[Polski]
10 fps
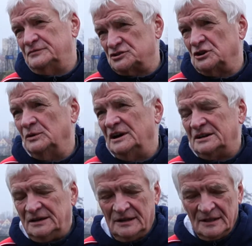w szkołach
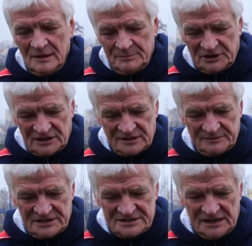
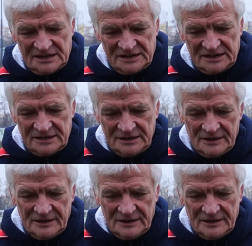ponadgimnazjalnych.